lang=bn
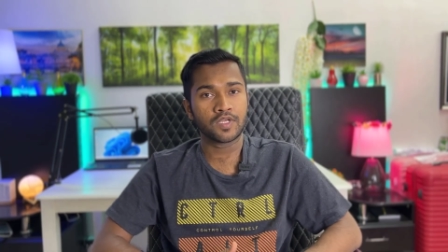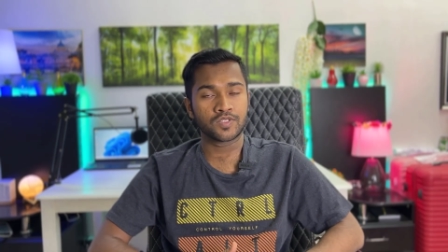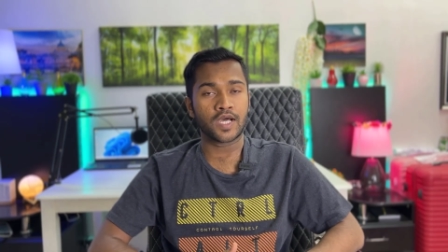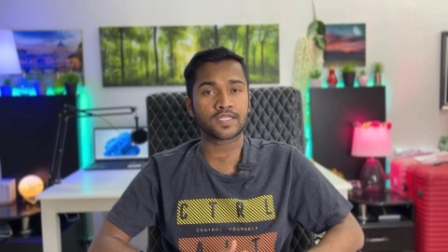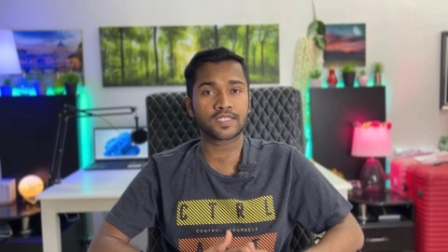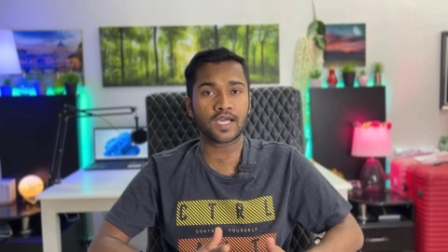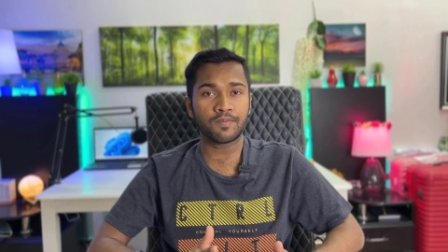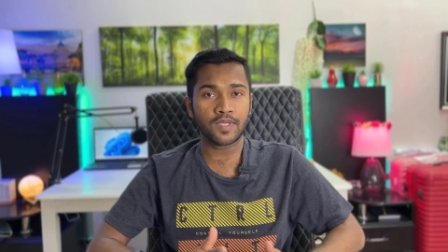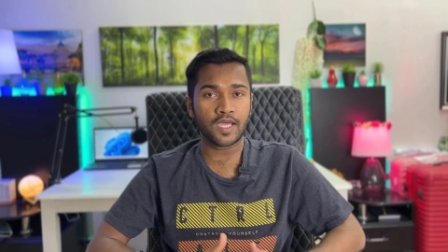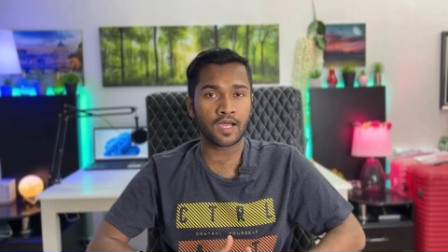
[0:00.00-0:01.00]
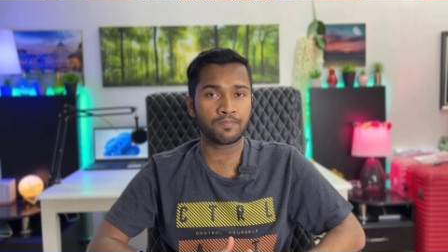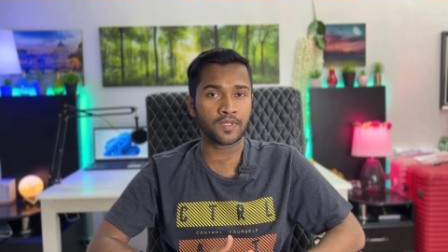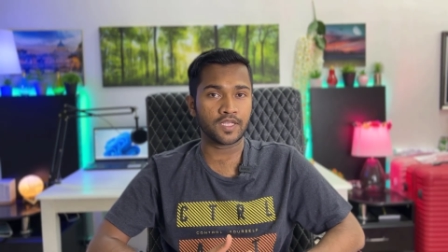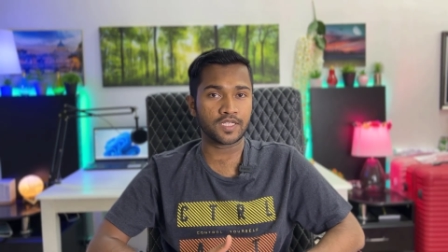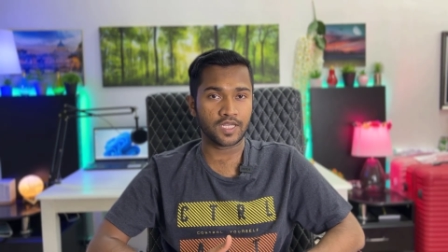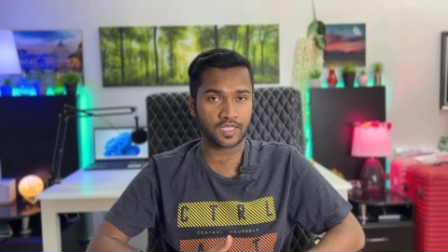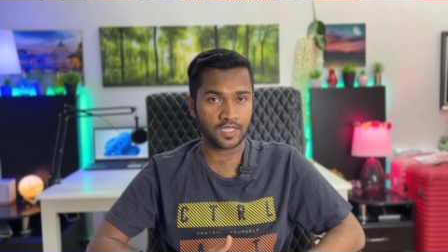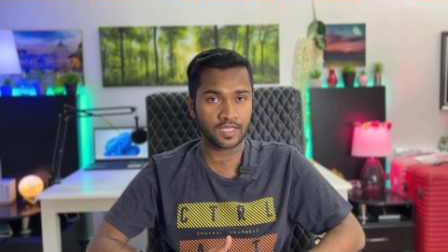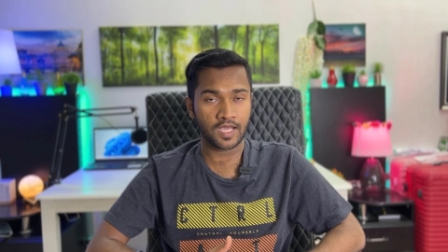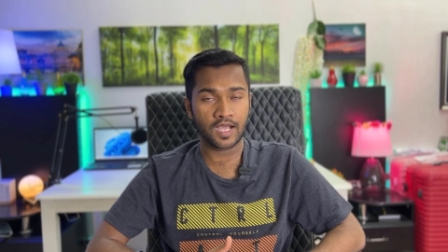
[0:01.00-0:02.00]
সো আজকে আমি আপনাদের সাথে
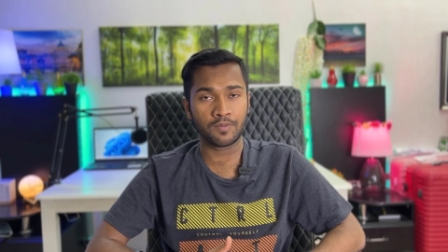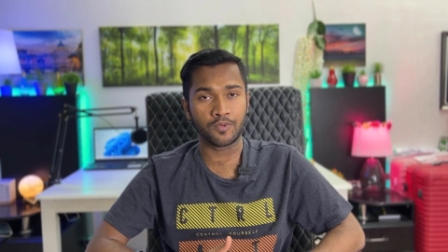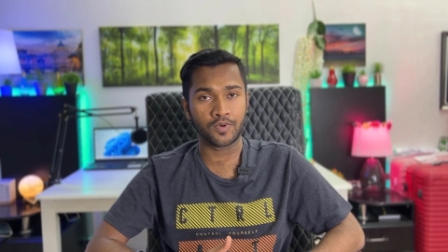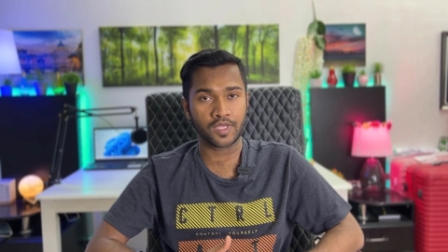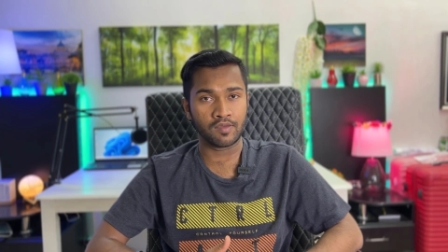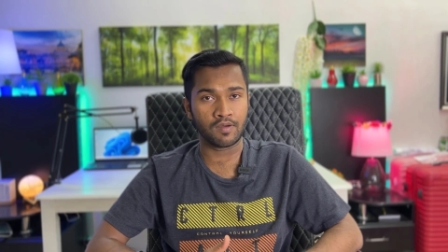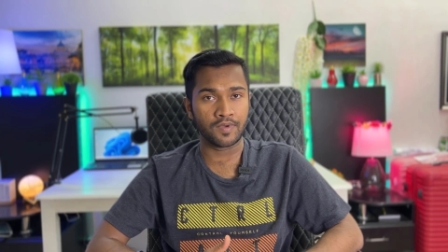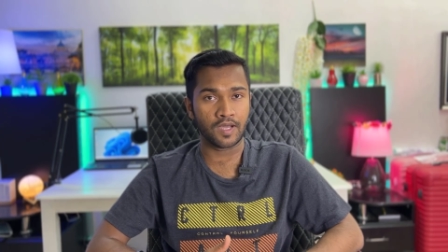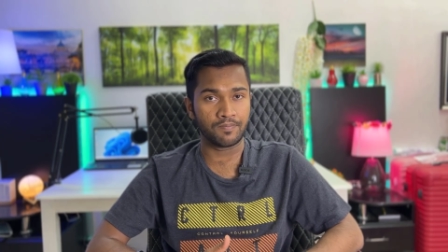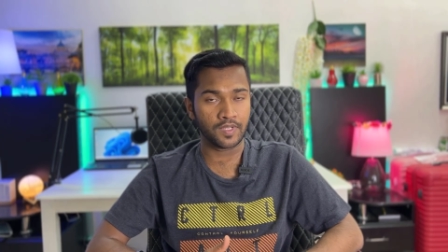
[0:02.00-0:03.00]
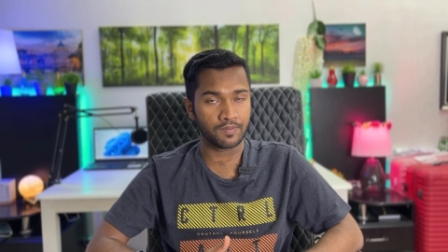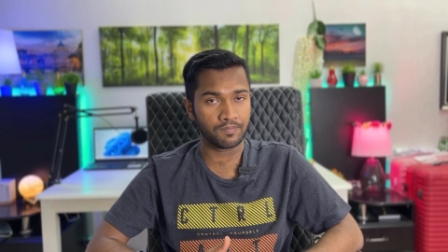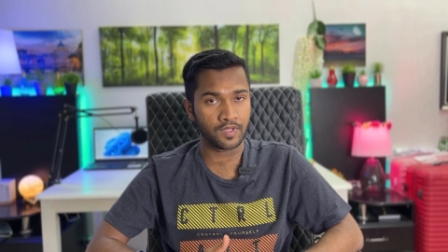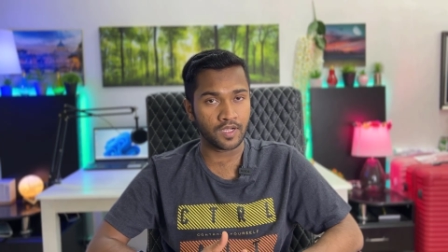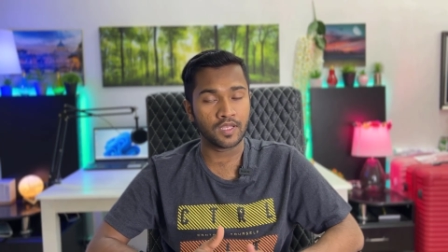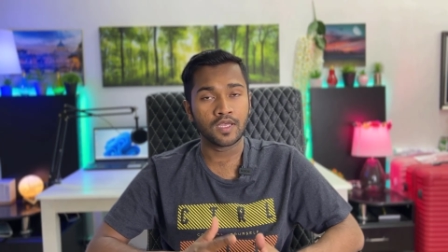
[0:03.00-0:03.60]
দেখাবো কীভাবে আপনি আপনার